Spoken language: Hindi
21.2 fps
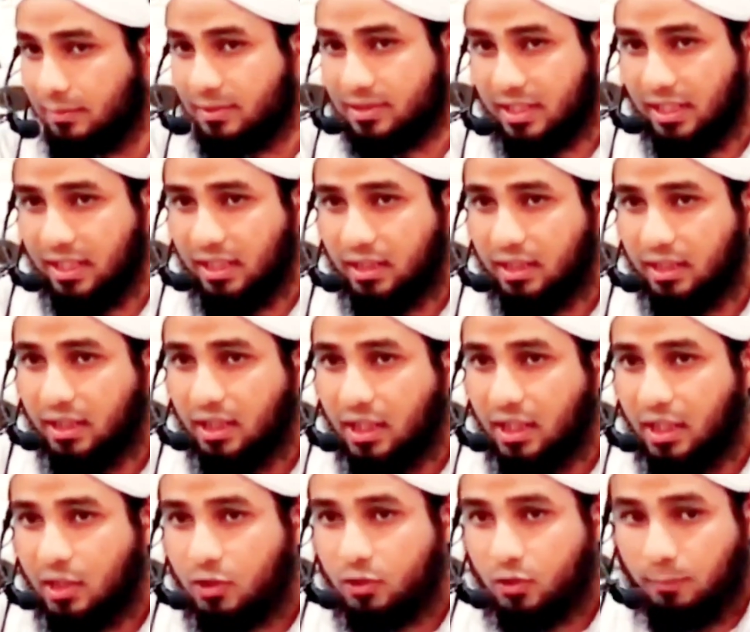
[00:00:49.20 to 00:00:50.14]
समझ रहे
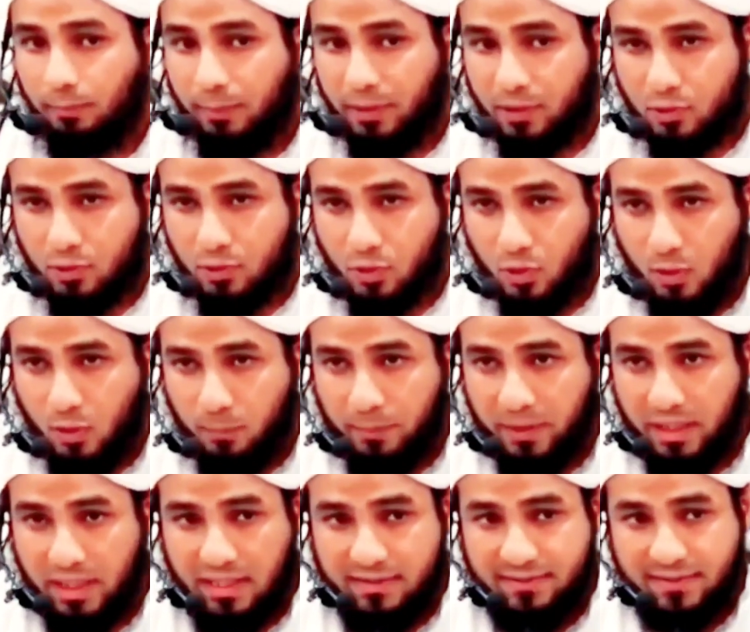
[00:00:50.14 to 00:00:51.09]
हैं तो बच्चों
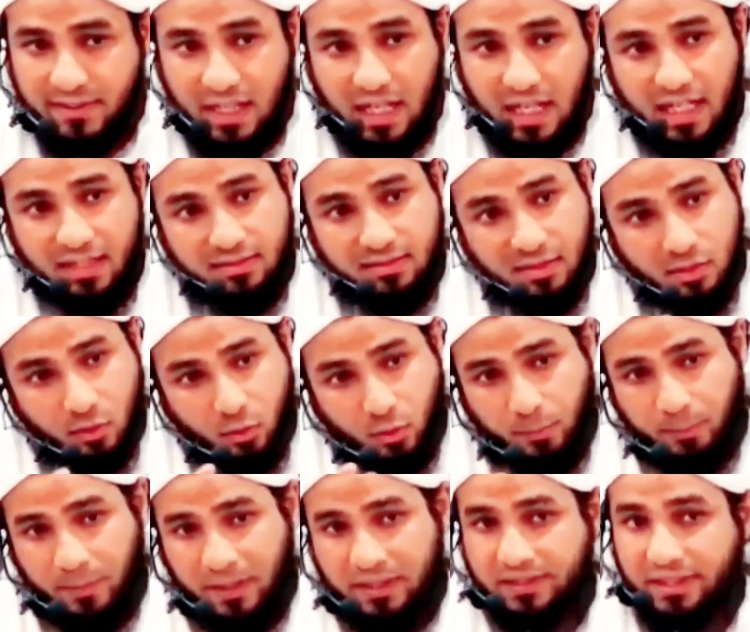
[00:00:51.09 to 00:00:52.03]
पर असरात
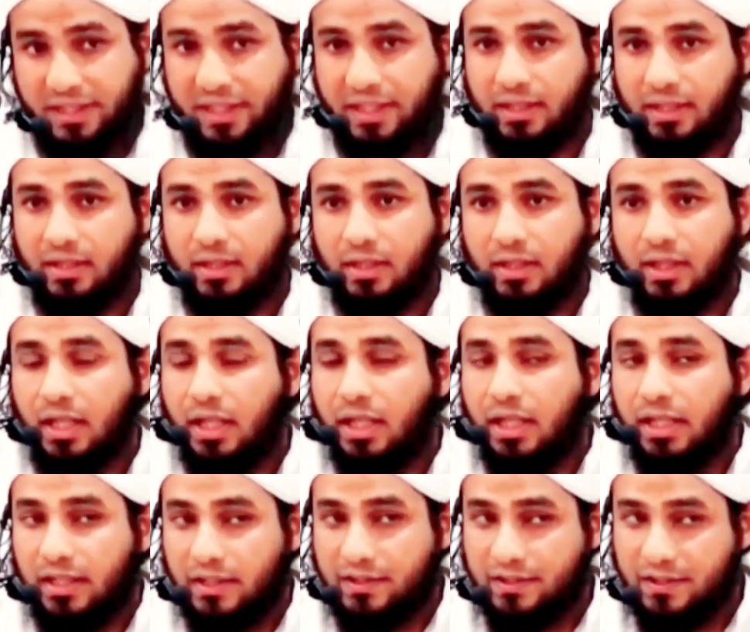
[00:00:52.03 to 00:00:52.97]
जरूर पड़ते
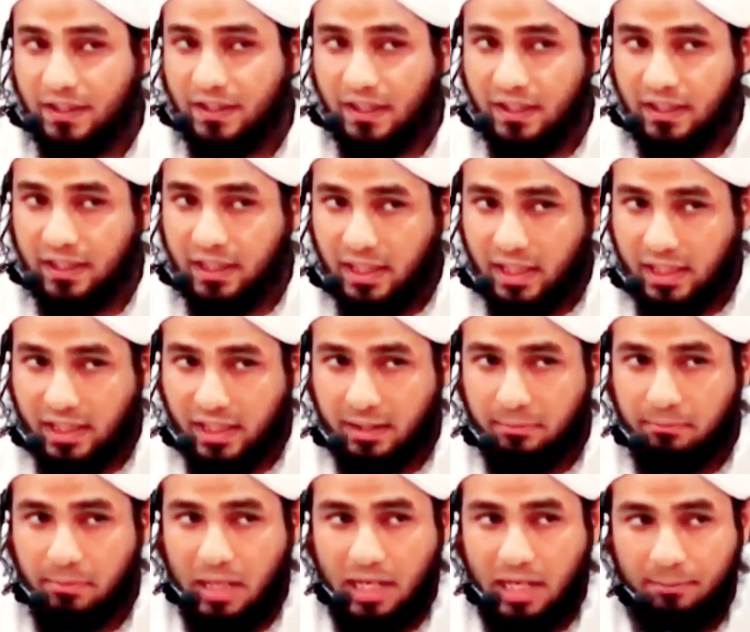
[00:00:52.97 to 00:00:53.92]
हैं इसीलिए
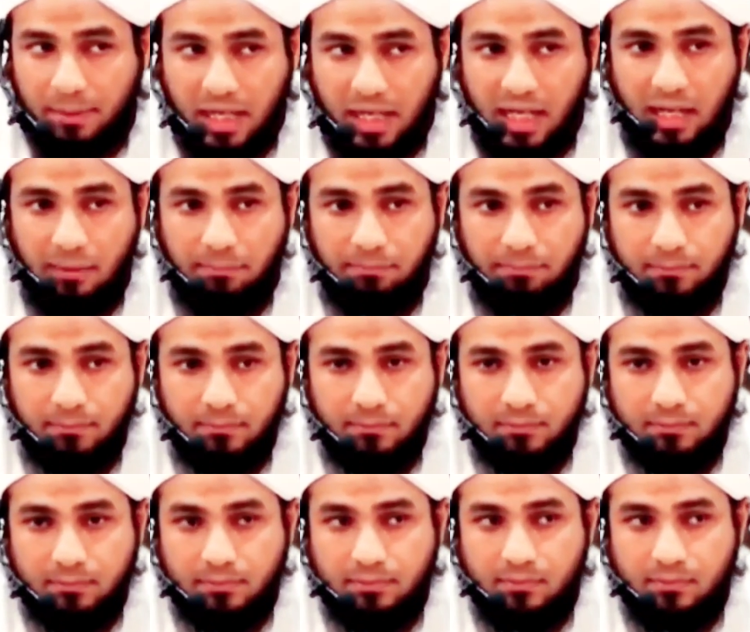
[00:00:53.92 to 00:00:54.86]
अगर माँ बाप
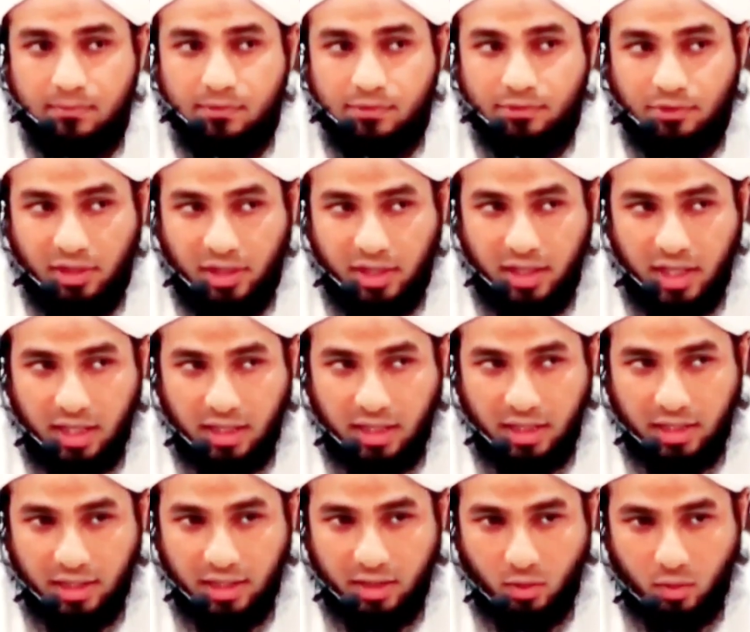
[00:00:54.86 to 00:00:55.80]
झगड़ा
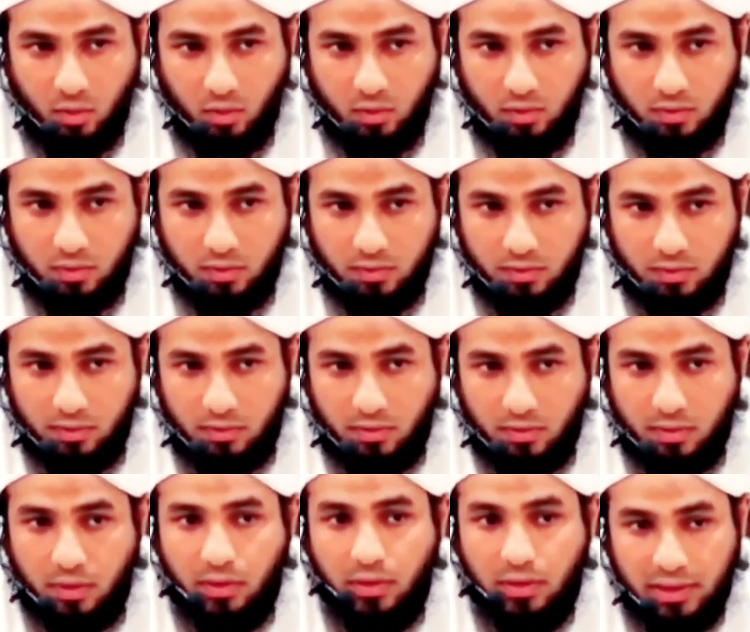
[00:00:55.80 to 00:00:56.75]
कर रहे हो
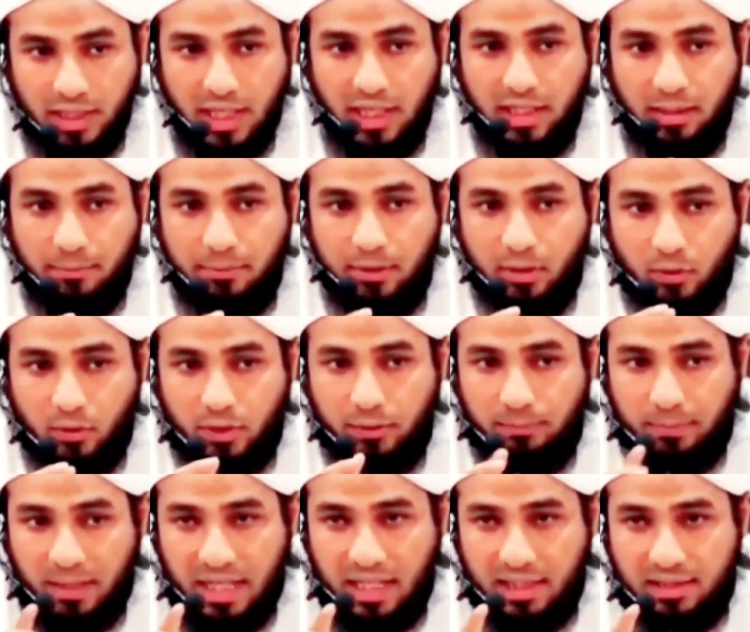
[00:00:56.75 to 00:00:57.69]
या कभी
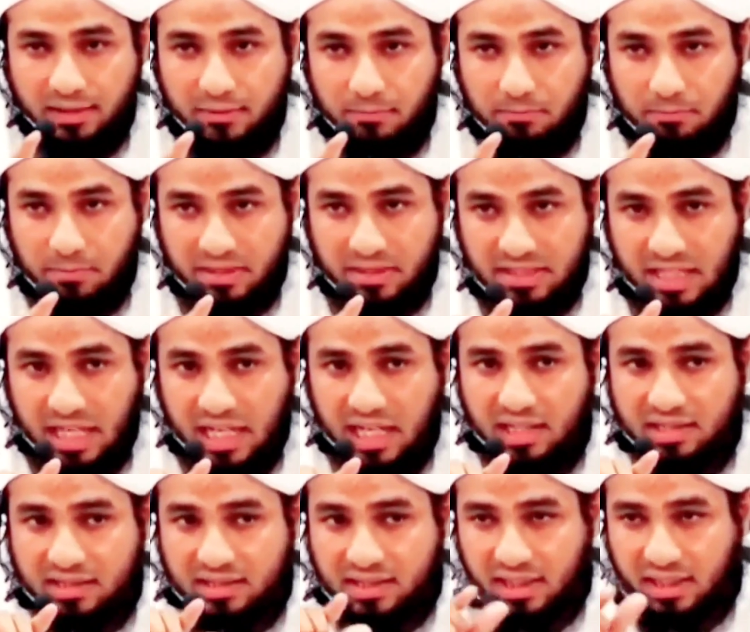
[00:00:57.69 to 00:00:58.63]
कोई बात
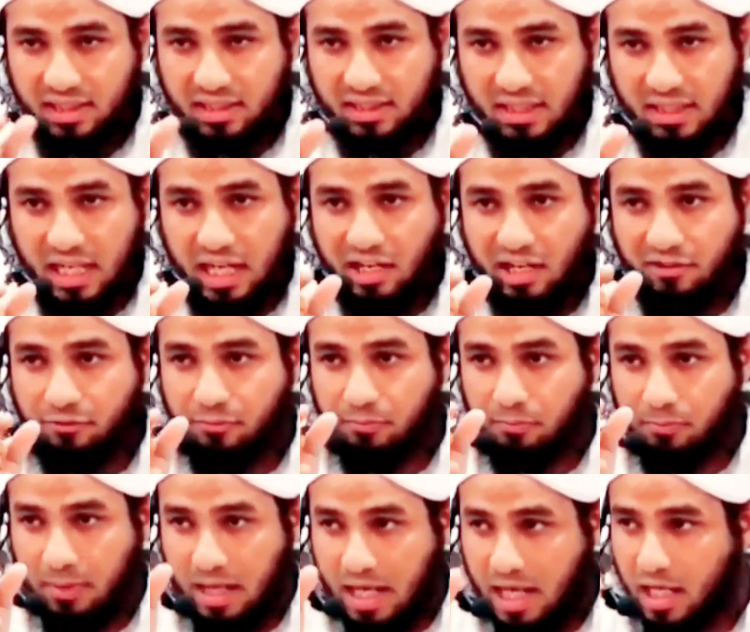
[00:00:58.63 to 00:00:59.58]
मिजाज के खिलाफ
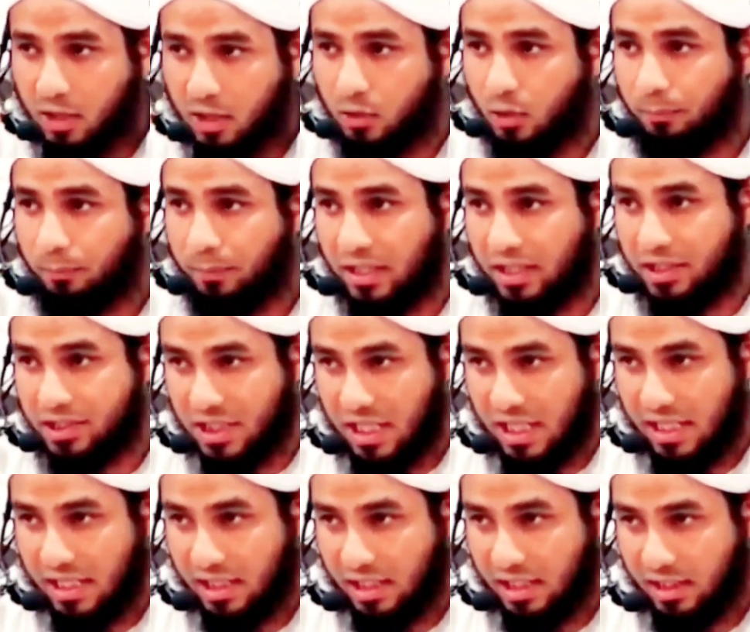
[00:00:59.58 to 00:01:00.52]
माँ को पेश
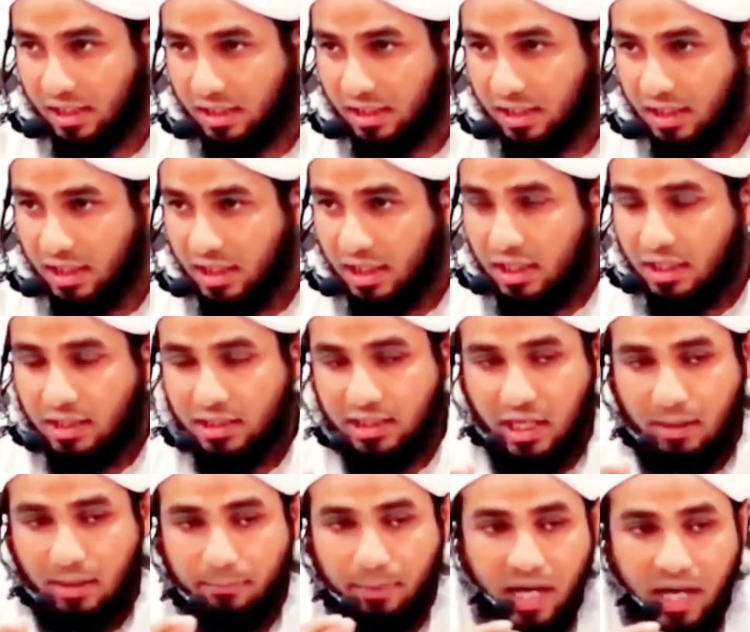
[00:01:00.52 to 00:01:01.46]
आए
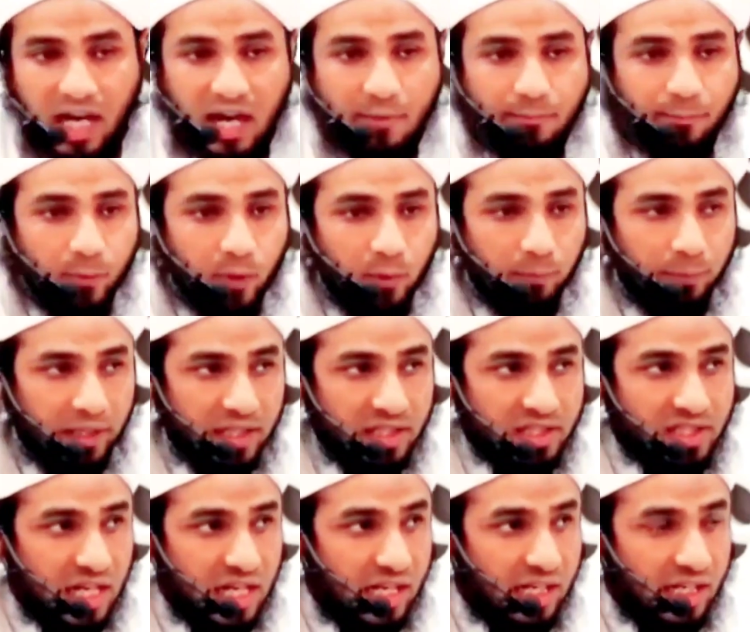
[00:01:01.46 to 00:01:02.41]
या बाप को
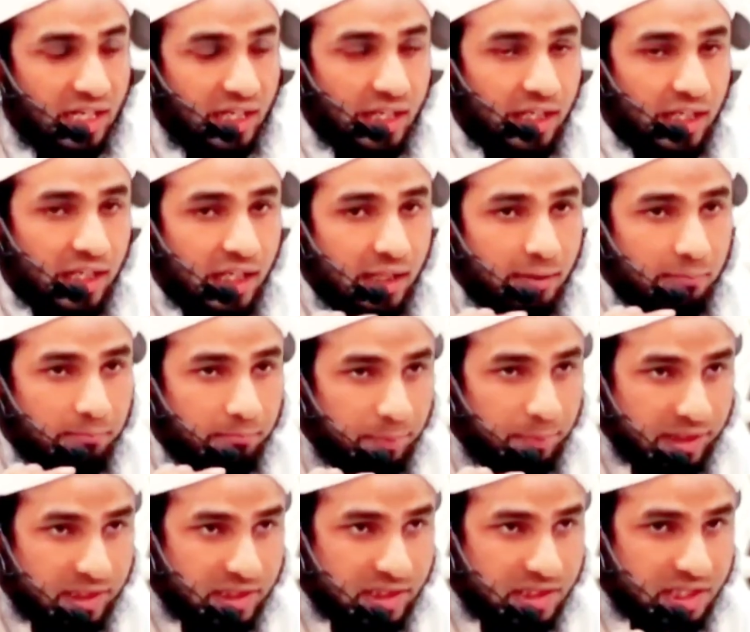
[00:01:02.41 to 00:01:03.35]
पेश आए
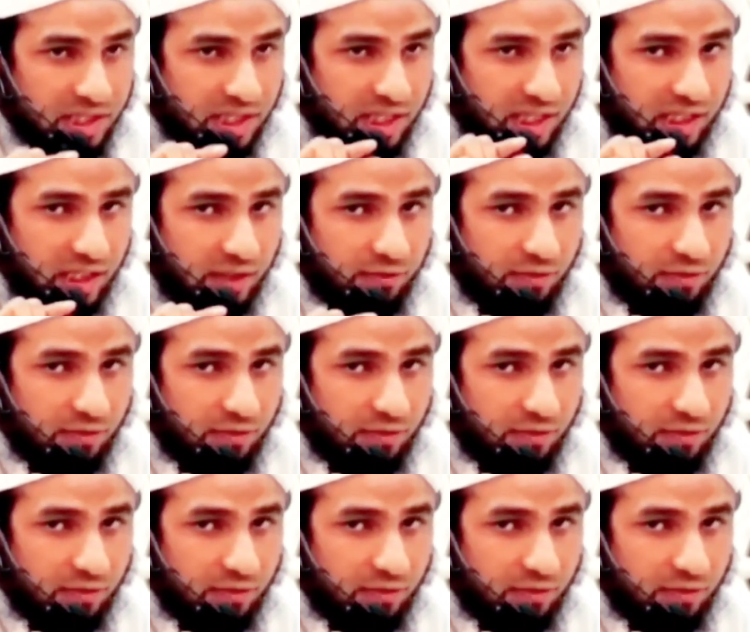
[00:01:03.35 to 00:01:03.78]
बच्चे